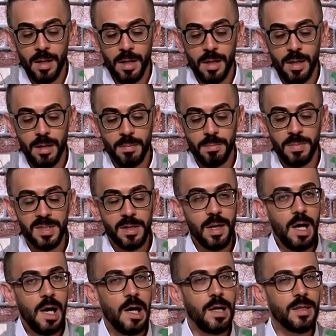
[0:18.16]
أه،
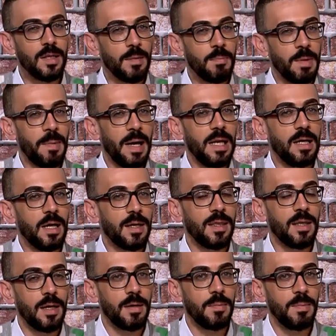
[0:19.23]
بصراحة خطر ببالي
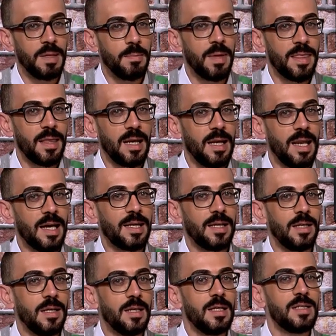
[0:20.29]
أكثر من مثل
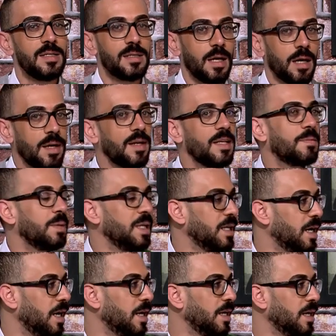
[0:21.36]
لكن استقريت
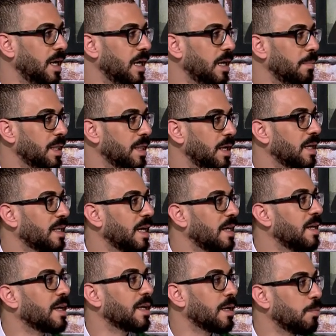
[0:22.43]
بالنهاية على مثل
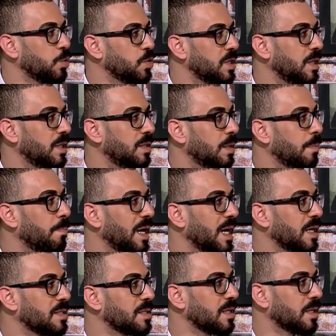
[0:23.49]
كأنك يا أبو زيد ما
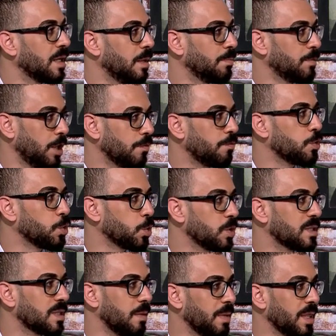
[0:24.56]
غزيت بتعرفوا شو
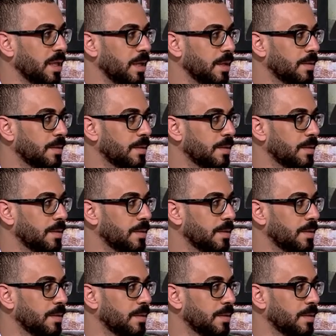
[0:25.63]
قصة المثل؟